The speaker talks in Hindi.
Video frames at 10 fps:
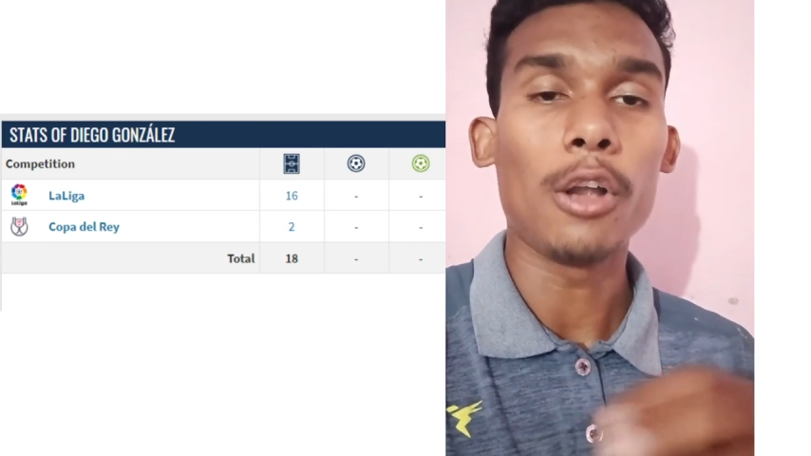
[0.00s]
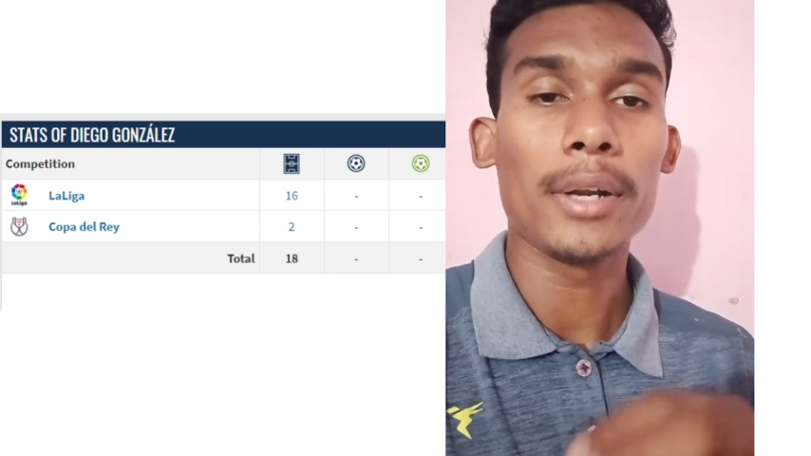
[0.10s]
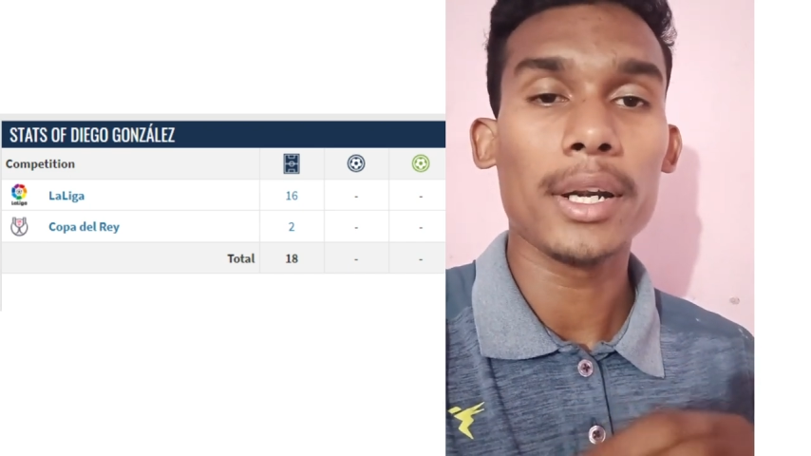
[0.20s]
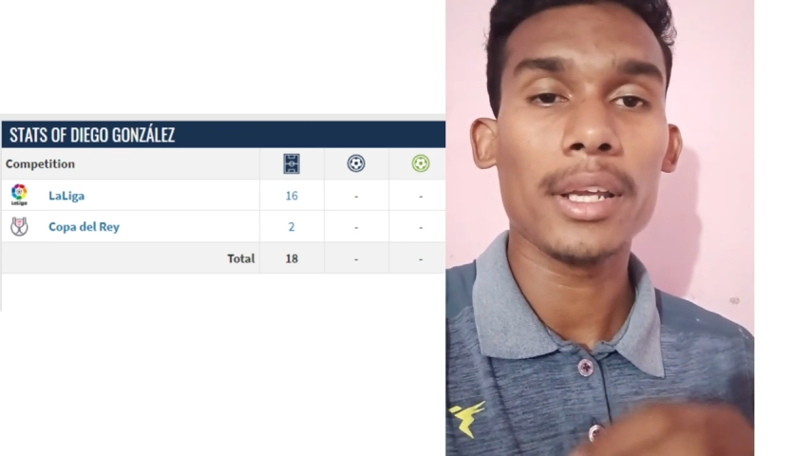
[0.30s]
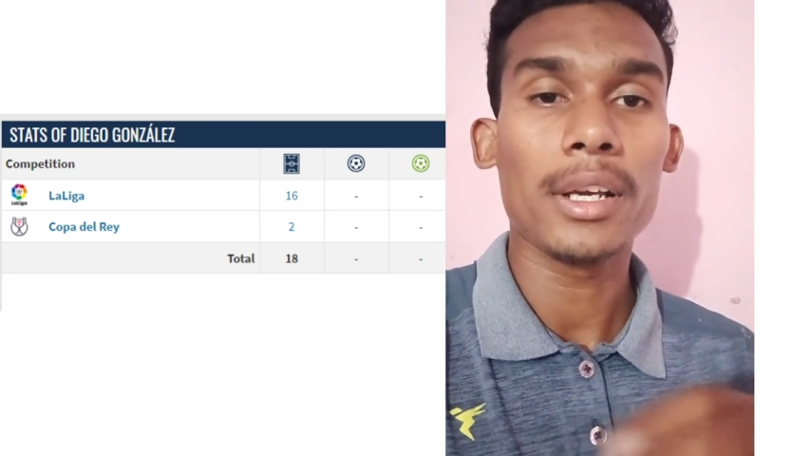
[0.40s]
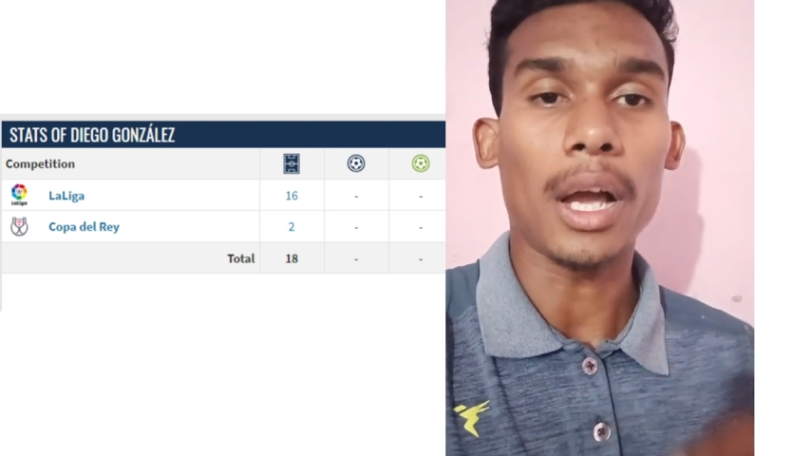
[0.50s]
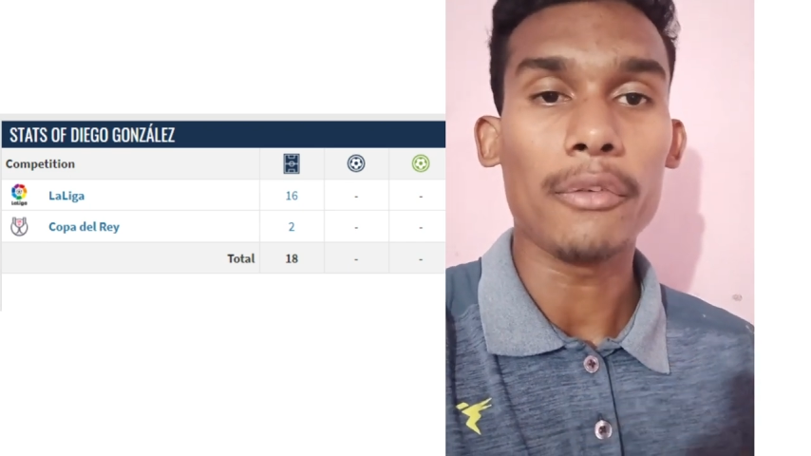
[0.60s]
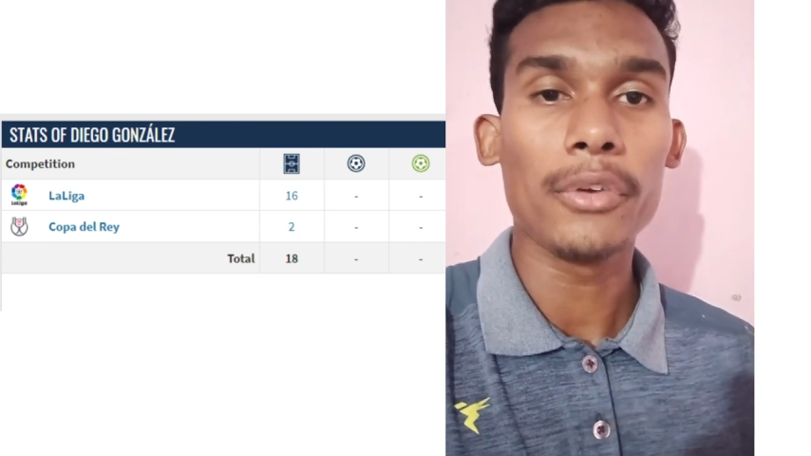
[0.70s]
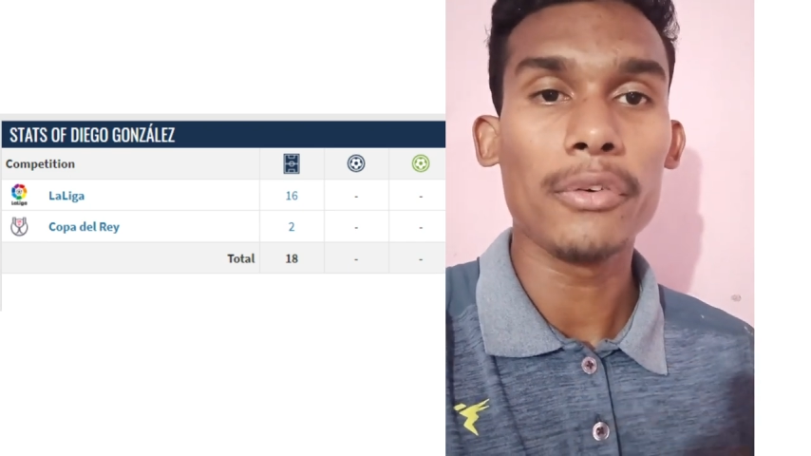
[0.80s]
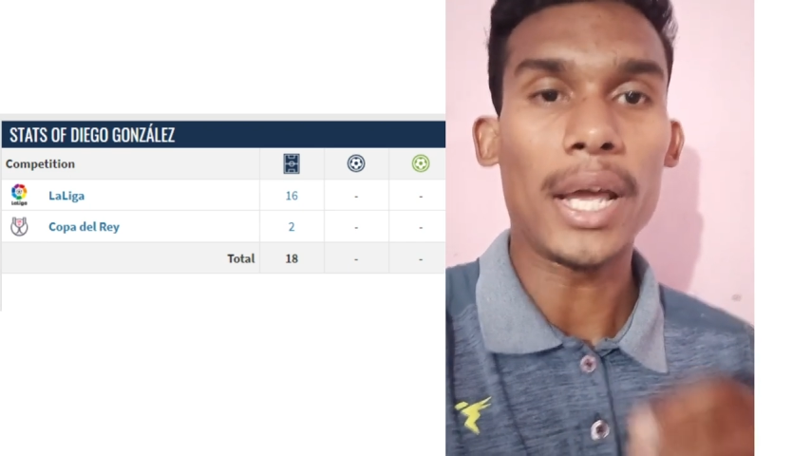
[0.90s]
ऑलरेडी
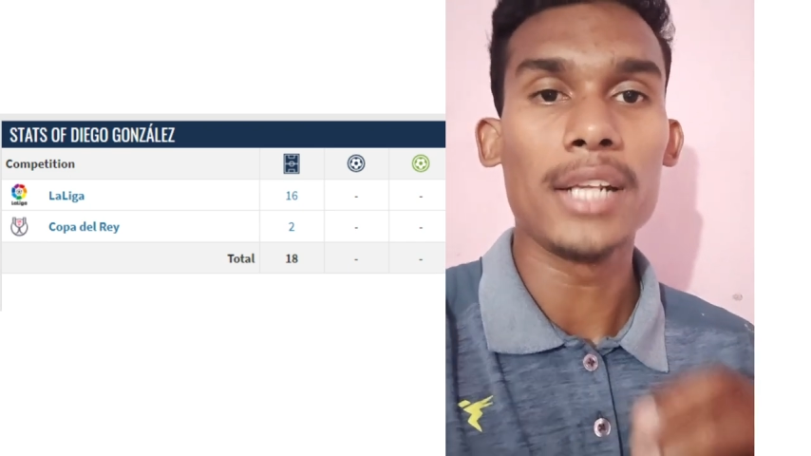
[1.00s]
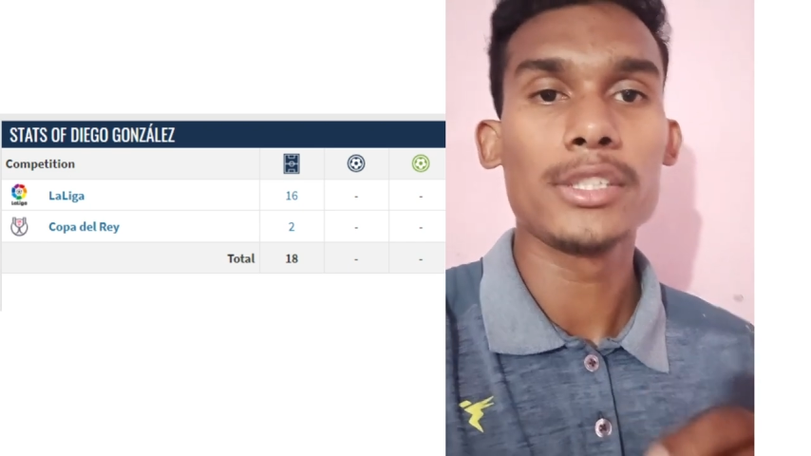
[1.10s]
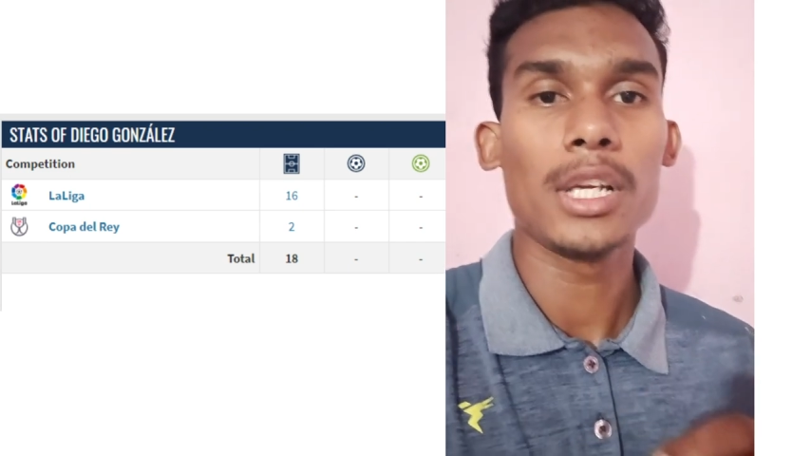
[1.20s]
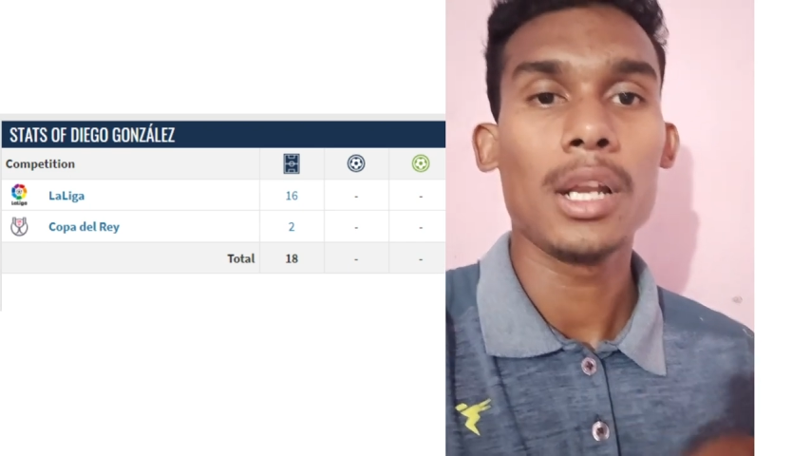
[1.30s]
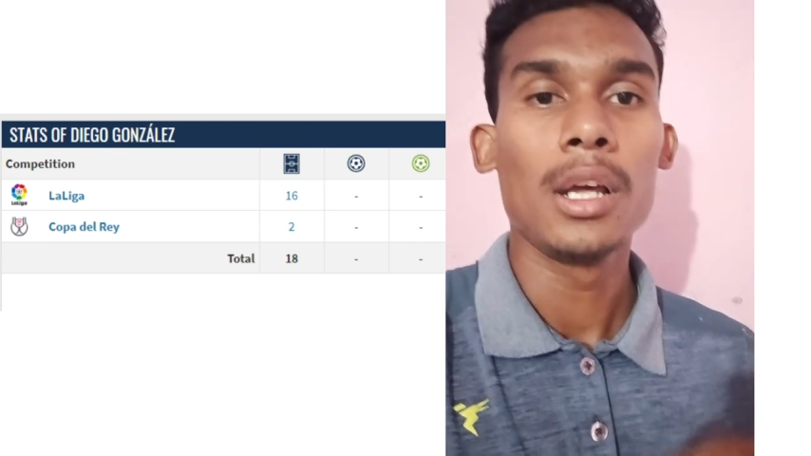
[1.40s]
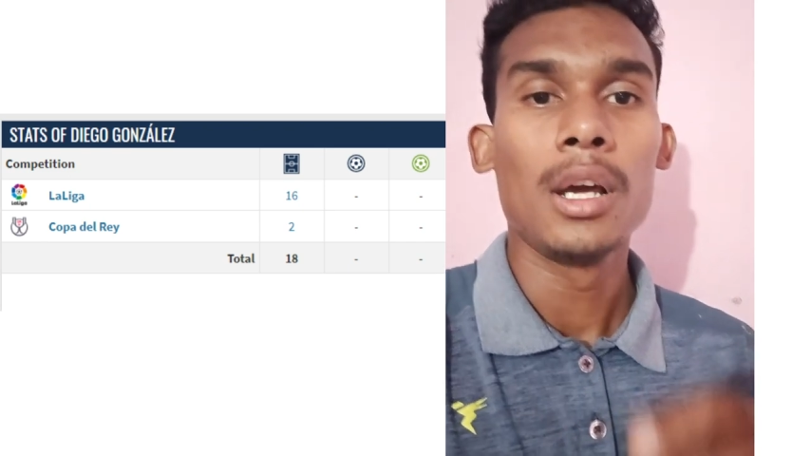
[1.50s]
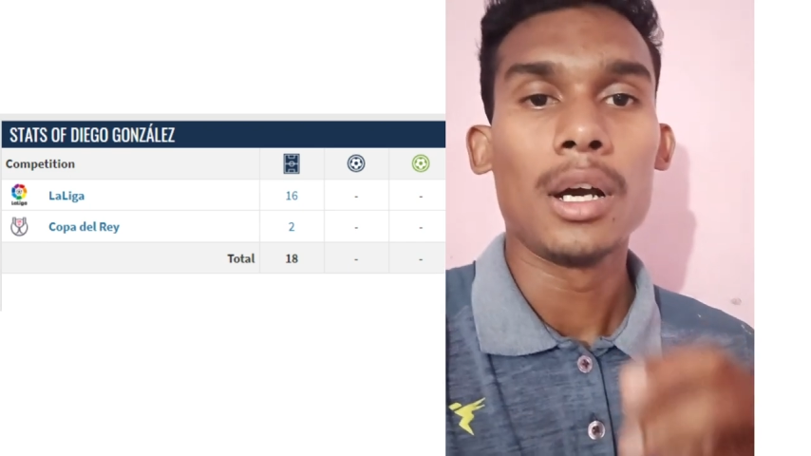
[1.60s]
काफ़ी फाइनेंशियल